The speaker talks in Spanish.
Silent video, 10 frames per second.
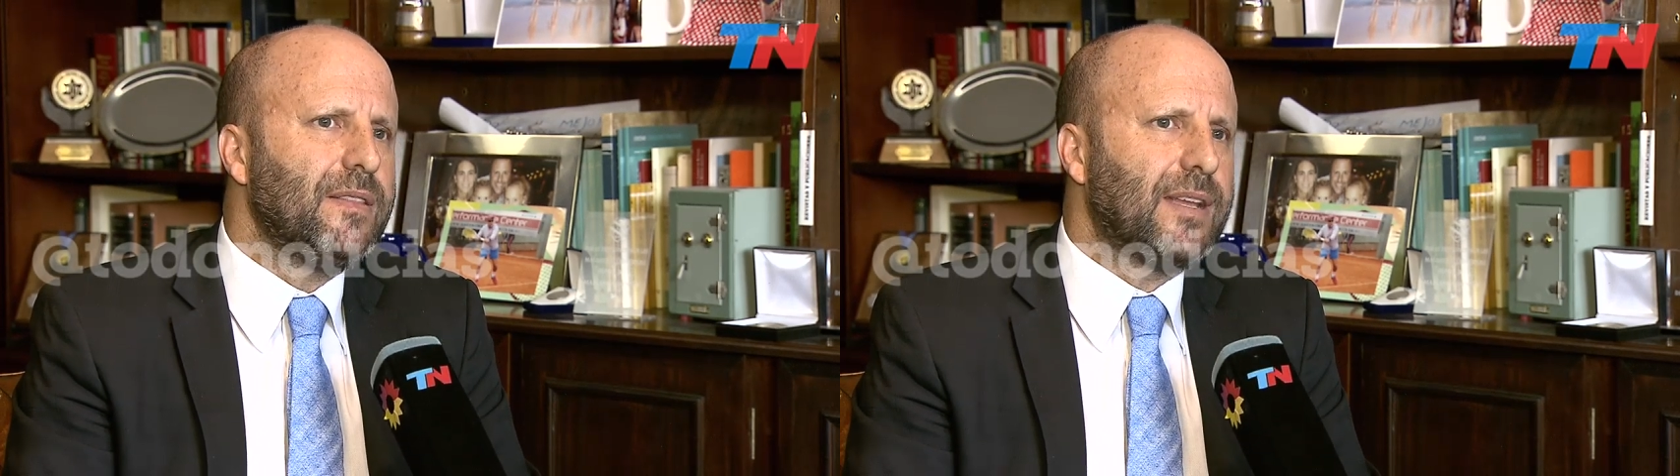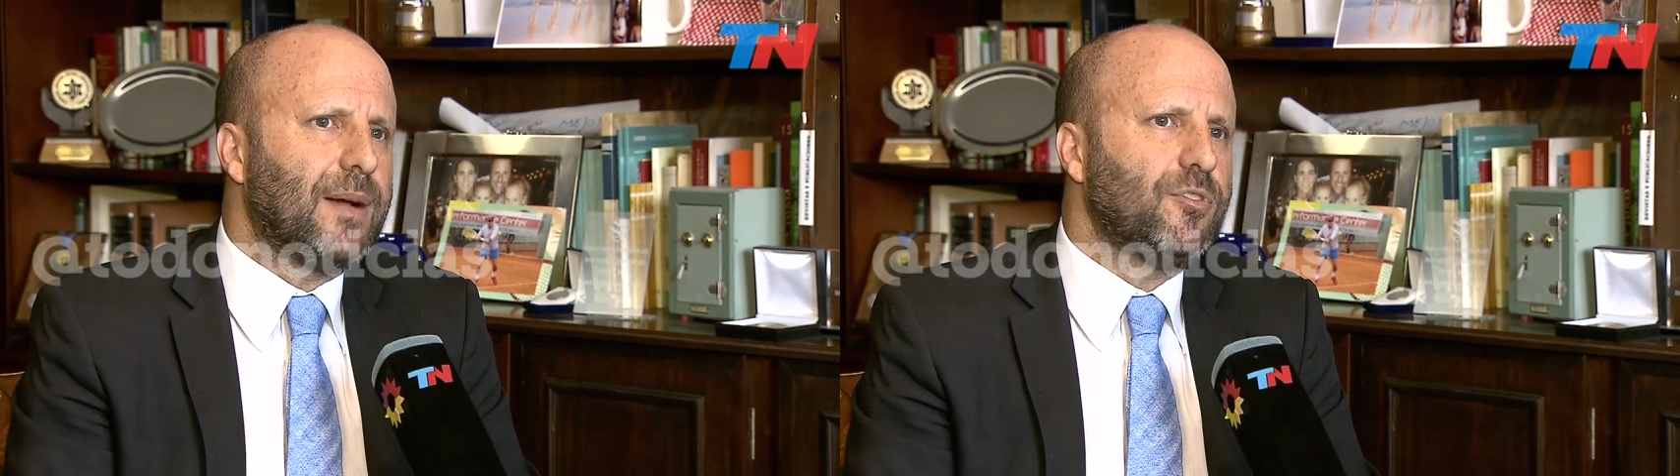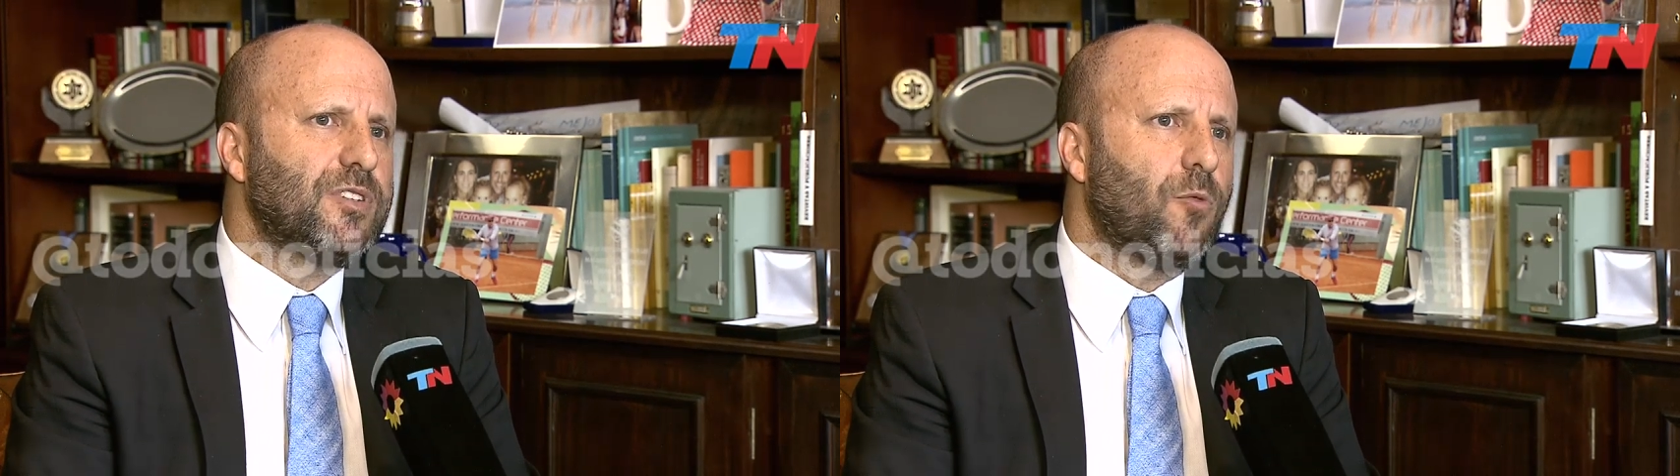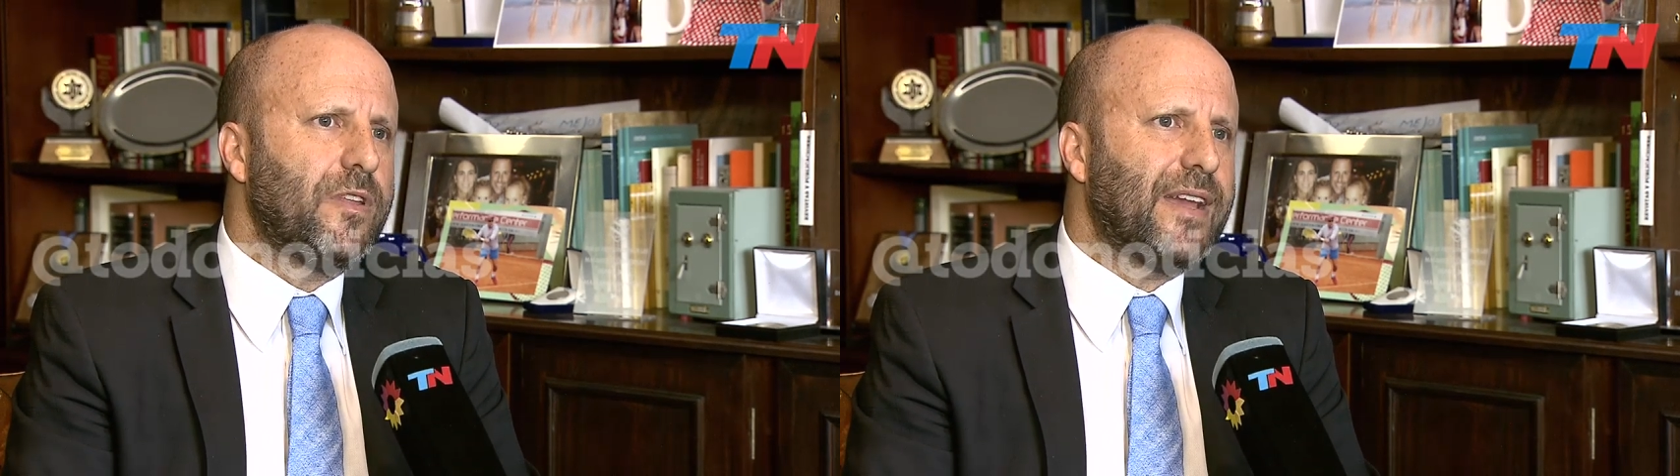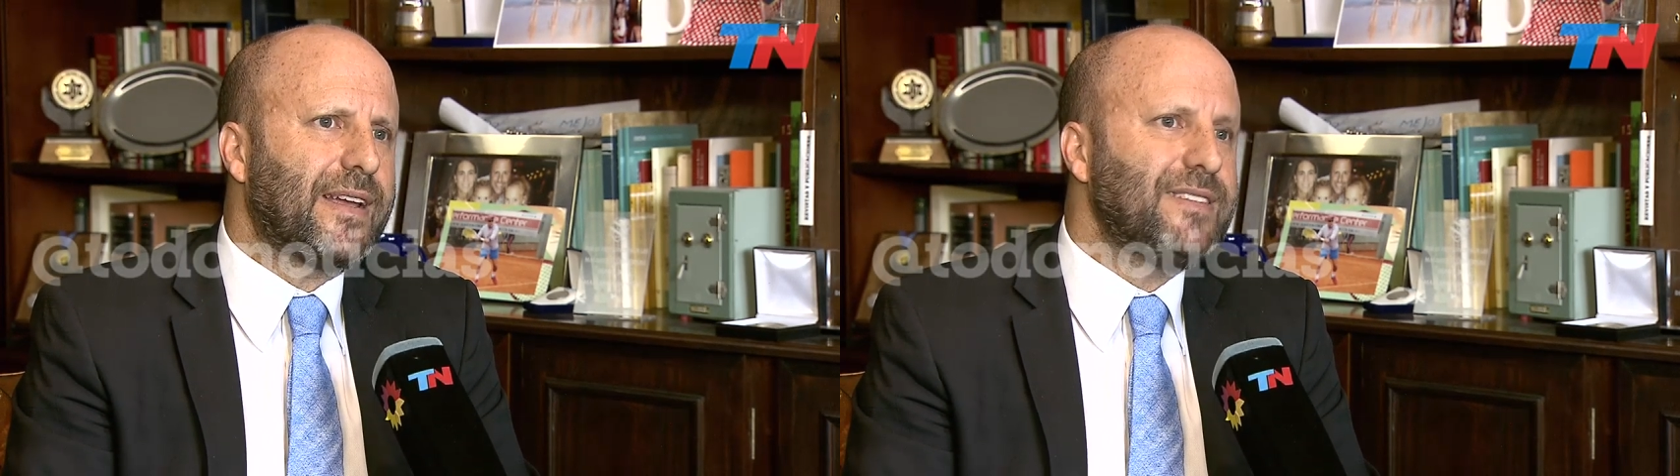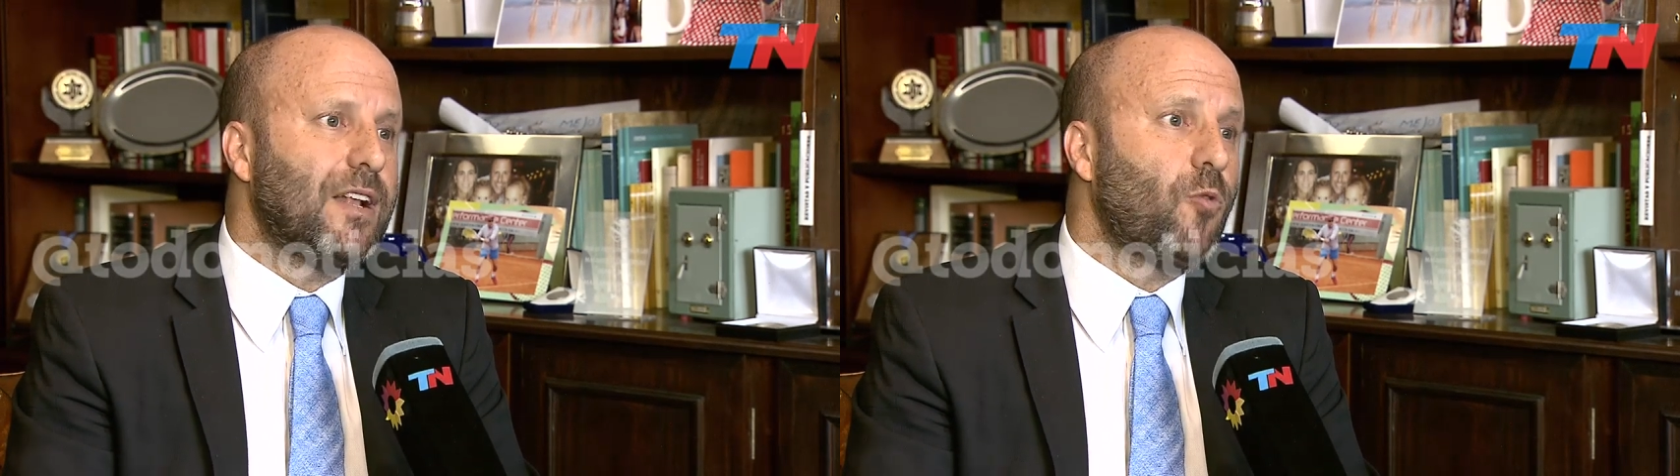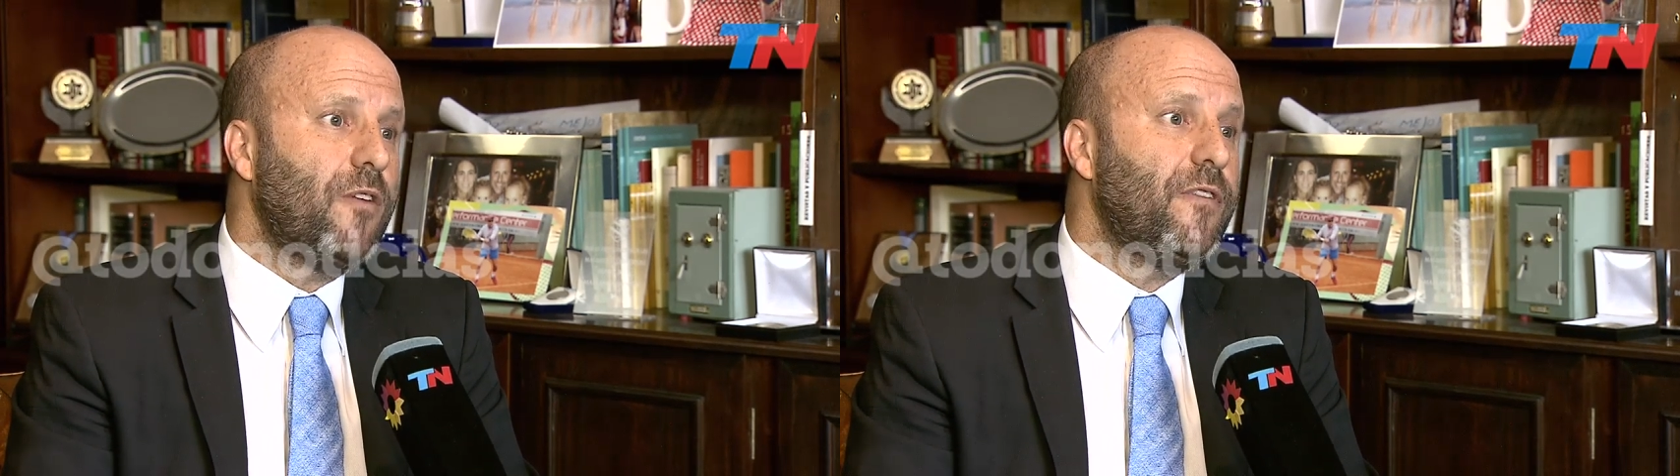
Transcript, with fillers: Tengamos en cuenta que es el juez